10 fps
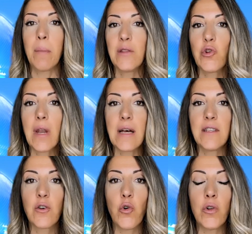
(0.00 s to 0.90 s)

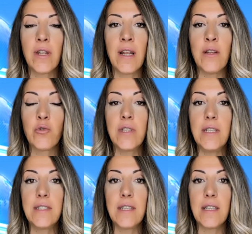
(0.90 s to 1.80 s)
Bentornati con le
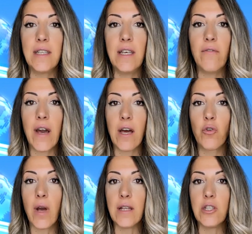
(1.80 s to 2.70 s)
notizie di
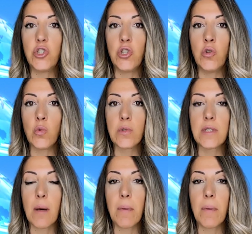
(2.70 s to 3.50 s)
Vegano KTG News.